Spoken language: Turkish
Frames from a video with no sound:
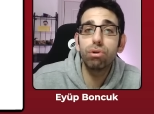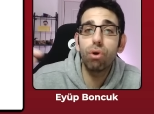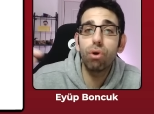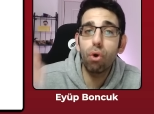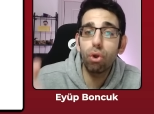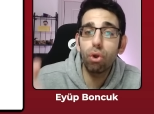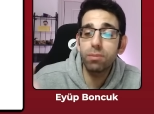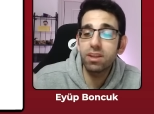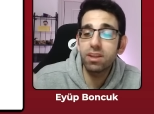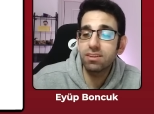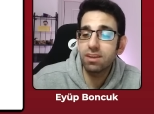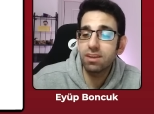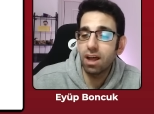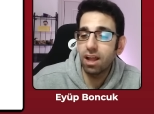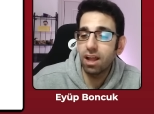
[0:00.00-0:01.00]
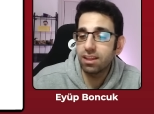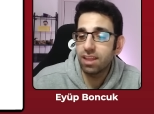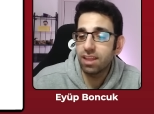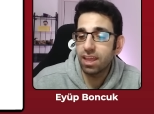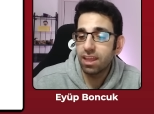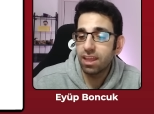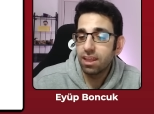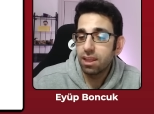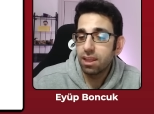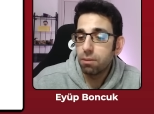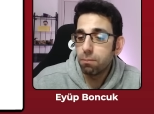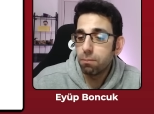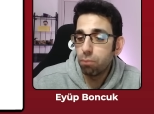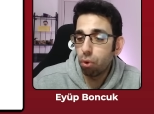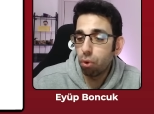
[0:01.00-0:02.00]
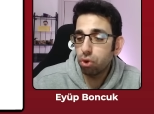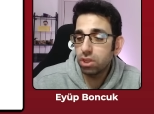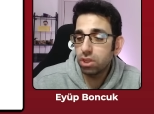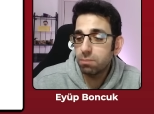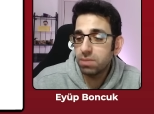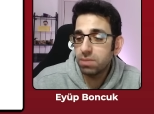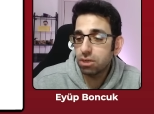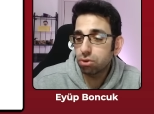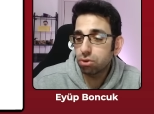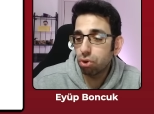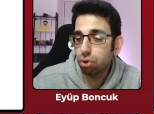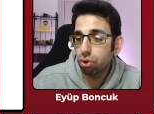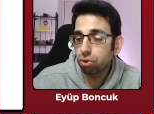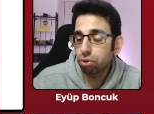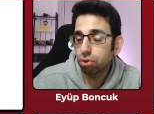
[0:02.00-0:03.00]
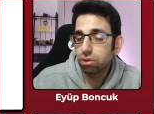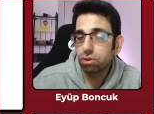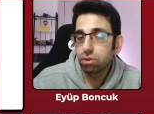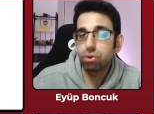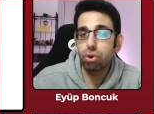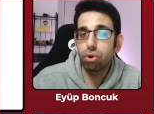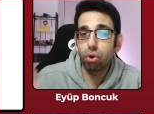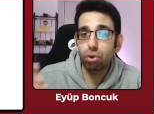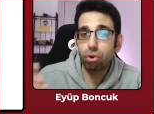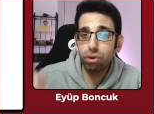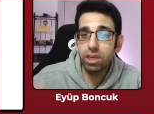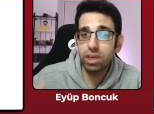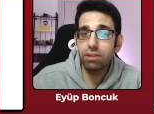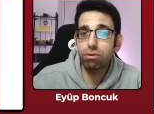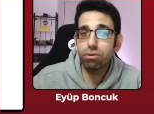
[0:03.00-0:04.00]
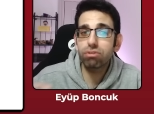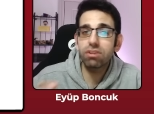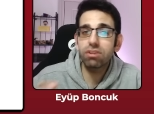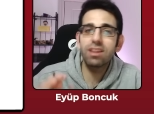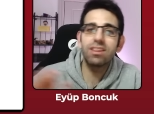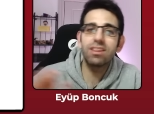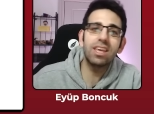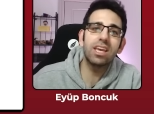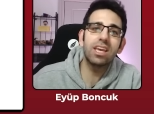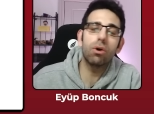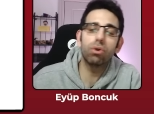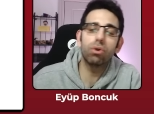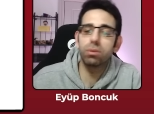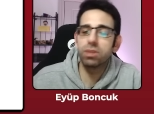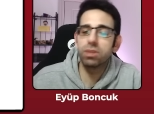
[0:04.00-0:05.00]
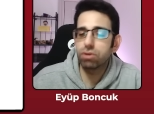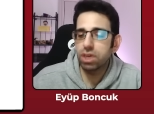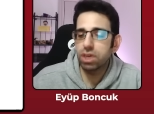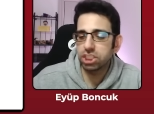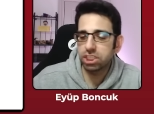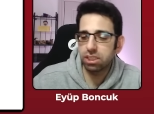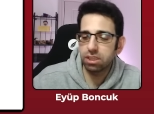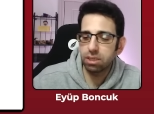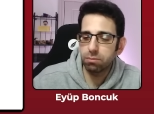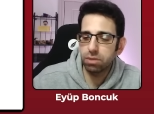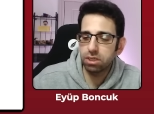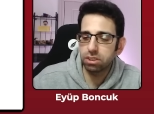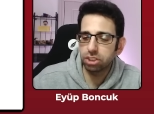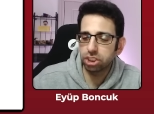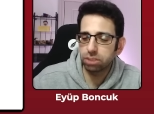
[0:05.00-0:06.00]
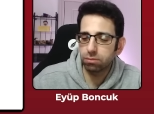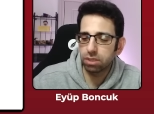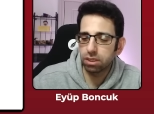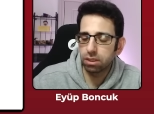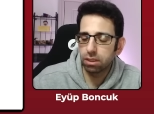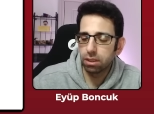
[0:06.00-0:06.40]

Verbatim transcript: olmadığı halde böyle bir kök köklü geliyorsa diğeri otomatik eşleniği. Bakın şimdi.